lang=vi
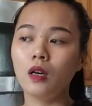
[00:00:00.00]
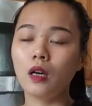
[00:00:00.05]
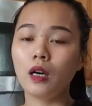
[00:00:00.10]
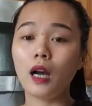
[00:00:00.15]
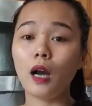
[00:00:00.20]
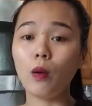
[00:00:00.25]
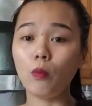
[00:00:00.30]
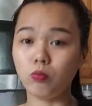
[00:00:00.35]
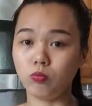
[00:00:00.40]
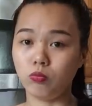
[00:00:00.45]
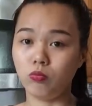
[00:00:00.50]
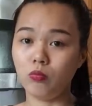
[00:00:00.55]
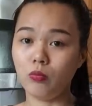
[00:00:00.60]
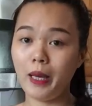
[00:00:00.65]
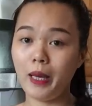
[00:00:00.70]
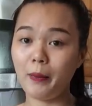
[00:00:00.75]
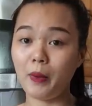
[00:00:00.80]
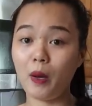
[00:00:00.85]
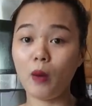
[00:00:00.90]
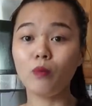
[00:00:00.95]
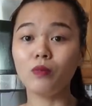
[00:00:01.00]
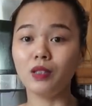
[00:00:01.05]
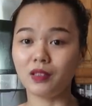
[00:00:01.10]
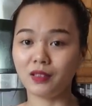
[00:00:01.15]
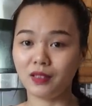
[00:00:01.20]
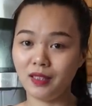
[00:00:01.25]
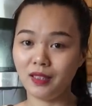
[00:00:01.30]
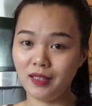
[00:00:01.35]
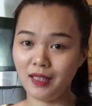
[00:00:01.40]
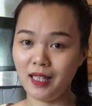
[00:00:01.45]
không, em không
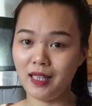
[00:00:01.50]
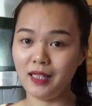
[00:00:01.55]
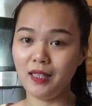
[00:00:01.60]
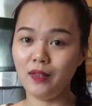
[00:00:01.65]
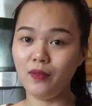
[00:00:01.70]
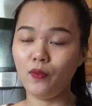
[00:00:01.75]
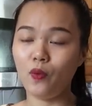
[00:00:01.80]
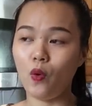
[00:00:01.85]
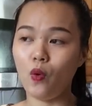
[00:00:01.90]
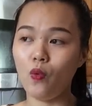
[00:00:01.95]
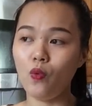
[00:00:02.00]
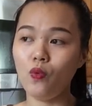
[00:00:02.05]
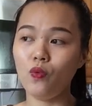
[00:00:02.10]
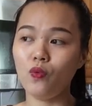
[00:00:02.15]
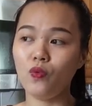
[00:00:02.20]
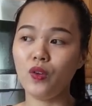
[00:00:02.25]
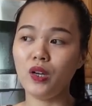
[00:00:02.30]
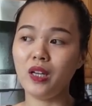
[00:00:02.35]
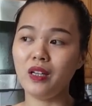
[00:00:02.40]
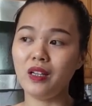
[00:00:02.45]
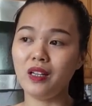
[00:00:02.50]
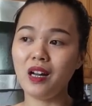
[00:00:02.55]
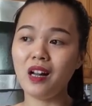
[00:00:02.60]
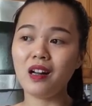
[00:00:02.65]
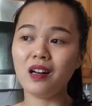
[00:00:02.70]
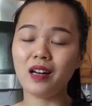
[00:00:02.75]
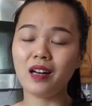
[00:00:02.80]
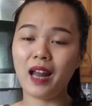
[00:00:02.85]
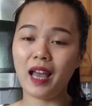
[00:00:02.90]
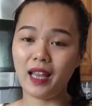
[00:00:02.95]
được xin tiền chính phủ vì
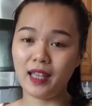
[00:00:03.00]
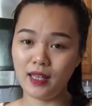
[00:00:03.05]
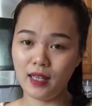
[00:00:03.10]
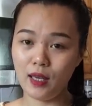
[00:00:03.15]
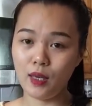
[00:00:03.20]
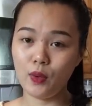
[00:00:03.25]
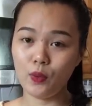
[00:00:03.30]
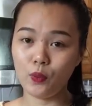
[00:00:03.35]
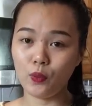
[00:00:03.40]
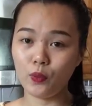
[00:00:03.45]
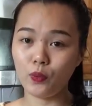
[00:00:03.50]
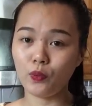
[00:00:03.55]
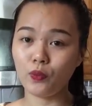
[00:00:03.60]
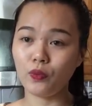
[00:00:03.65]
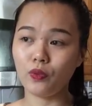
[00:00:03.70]
rất là nhiều